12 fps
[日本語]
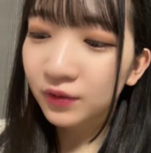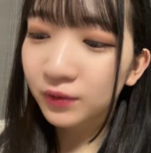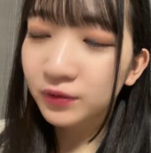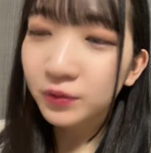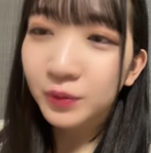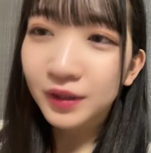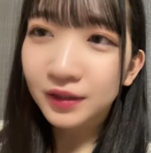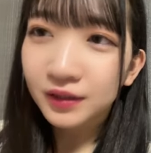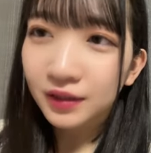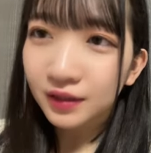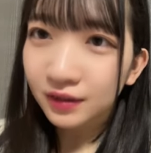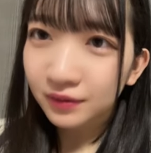遅めだっ
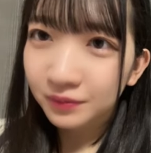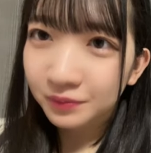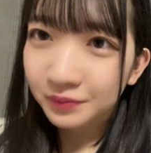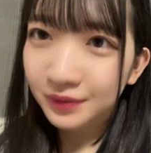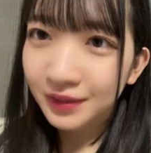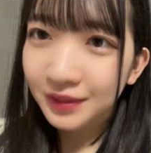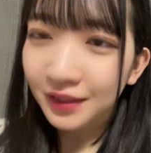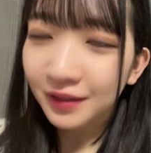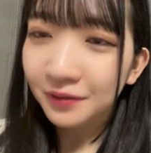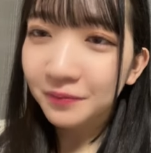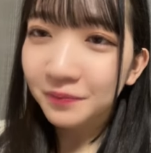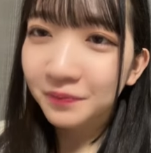たりしたら
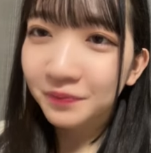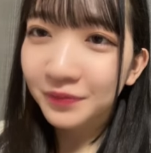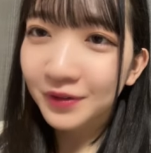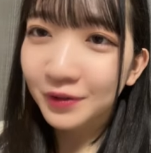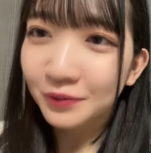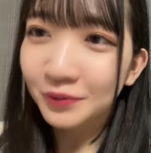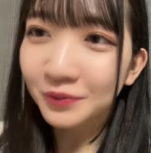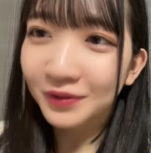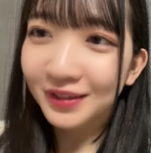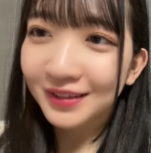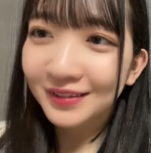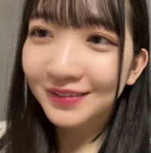キューブ
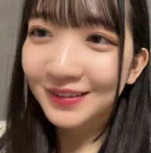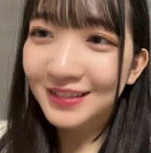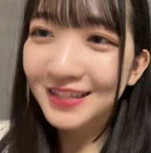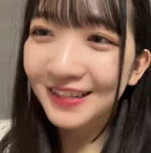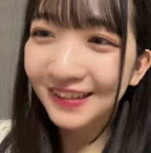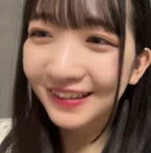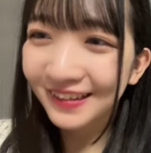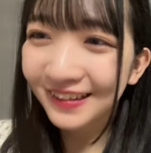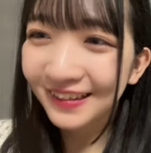も来てください